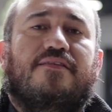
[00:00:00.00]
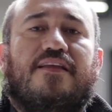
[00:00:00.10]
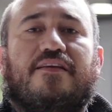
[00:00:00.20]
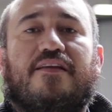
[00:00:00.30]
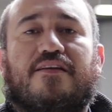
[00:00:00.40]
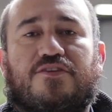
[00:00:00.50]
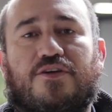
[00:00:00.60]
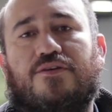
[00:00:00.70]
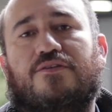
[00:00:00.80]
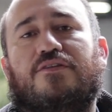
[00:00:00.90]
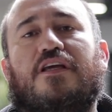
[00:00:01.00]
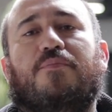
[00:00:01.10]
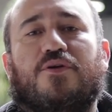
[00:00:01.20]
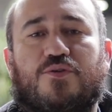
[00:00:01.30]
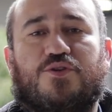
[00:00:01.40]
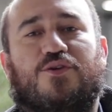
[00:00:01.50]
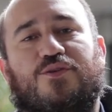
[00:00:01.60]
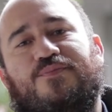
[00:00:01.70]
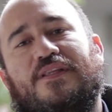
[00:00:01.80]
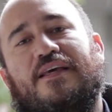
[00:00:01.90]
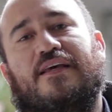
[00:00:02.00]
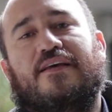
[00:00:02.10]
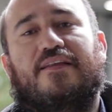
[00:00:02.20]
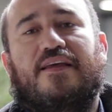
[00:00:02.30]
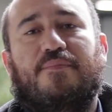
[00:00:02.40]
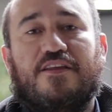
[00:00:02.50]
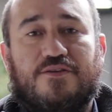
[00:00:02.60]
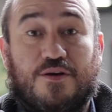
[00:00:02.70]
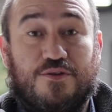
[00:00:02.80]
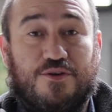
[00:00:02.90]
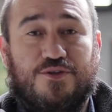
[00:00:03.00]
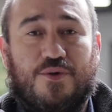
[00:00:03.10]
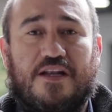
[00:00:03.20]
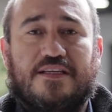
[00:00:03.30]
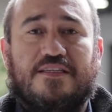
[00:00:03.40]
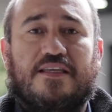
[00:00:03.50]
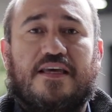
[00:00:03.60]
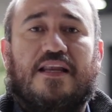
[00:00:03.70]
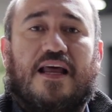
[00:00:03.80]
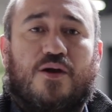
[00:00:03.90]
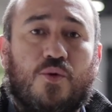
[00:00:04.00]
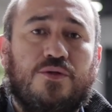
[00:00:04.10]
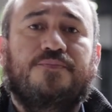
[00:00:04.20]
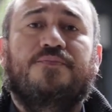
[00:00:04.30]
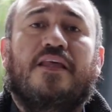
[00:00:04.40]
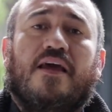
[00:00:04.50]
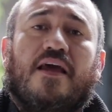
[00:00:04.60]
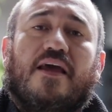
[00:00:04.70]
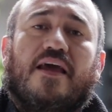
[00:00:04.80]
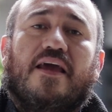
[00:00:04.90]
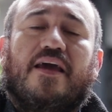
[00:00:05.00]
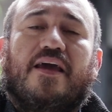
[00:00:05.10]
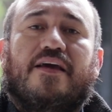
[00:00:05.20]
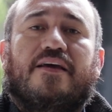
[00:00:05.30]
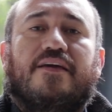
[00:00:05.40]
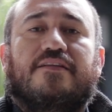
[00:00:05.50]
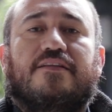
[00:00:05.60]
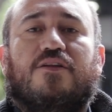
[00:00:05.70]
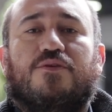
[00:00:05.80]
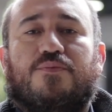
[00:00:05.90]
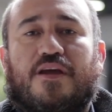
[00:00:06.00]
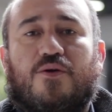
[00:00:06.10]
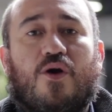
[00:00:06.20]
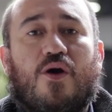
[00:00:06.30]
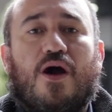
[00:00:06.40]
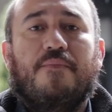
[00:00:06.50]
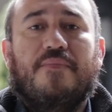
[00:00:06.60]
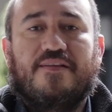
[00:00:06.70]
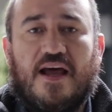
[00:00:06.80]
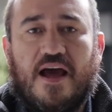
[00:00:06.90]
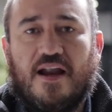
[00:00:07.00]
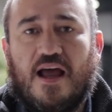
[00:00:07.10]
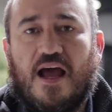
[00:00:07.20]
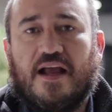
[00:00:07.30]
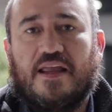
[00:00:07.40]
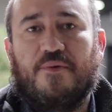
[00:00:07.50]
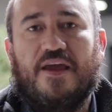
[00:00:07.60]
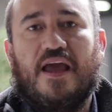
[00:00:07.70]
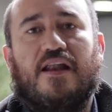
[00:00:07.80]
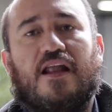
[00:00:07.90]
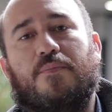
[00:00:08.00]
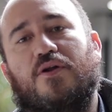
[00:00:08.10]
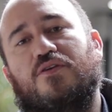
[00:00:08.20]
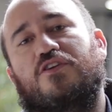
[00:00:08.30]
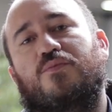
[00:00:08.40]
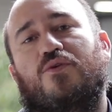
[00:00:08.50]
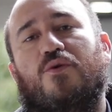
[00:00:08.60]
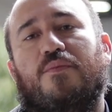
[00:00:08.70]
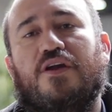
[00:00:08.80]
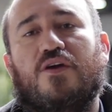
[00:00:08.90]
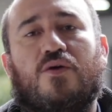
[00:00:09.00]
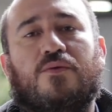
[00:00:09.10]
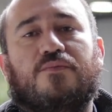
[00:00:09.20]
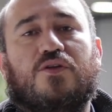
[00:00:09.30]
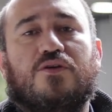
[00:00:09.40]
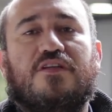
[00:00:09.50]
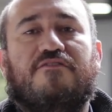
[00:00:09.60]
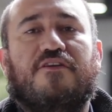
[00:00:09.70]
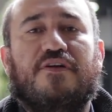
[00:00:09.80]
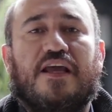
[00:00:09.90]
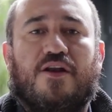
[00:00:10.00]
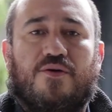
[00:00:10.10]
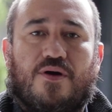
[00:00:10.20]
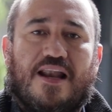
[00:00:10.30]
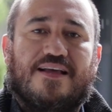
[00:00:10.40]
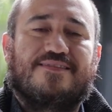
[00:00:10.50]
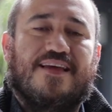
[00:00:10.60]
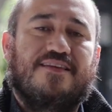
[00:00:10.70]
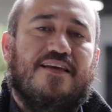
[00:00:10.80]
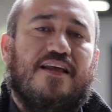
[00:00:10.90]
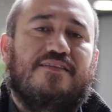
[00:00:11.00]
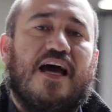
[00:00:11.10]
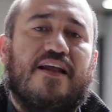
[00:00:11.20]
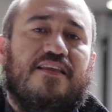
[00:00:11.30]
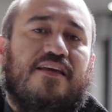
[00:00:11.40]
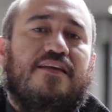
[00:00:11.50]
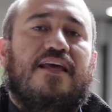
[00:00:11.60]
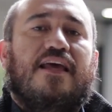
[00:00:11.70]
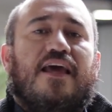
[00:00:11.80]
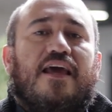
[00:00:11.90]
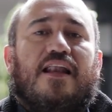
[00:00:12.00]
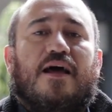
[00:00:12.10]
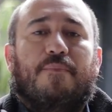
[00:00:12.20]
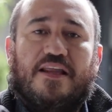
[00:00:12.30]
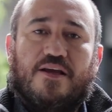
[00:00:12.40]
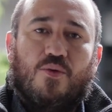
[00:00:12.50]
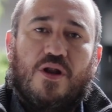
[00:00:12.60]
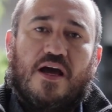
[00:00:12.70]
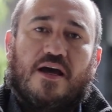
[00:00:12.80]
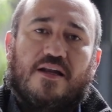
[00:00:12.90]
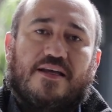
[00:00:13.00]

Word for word: dirección y producción de medios audiovisuales de la CUN. Eh, los vengo a invitar a que vean el próximo domingo 2 de febrero a las 6 de la tarde la película